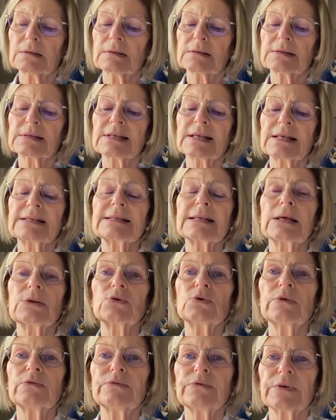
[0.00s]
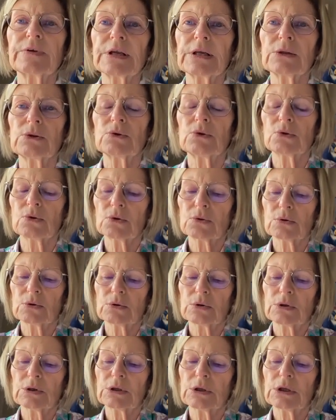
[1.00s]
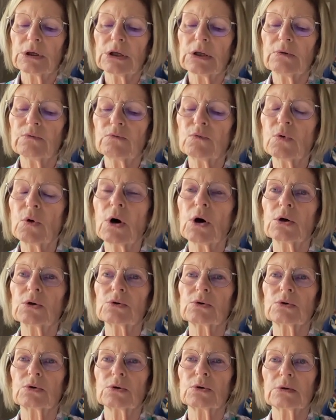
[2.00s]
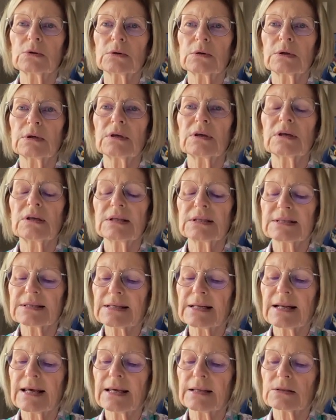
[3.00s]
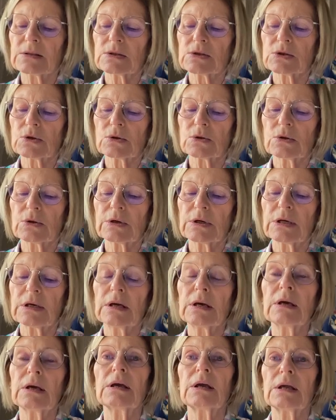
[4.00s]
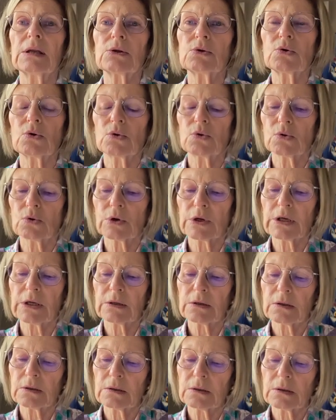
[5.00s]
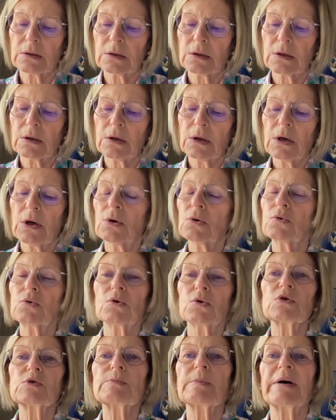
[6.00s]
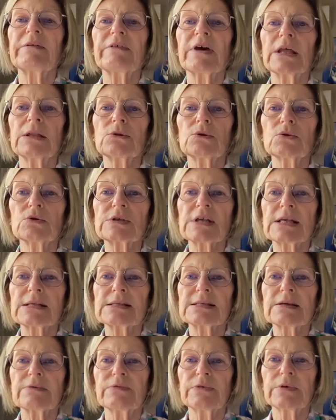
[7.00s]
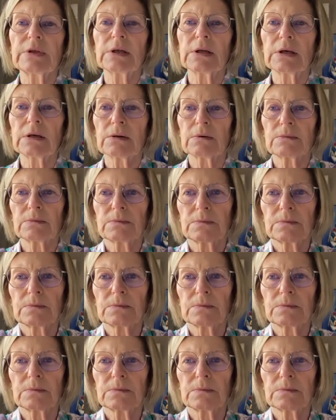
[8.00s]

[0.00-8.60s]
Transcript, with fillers: Sei stato il freddo, il vuoto, il silenzio e il dolore, uno spavento senza fine.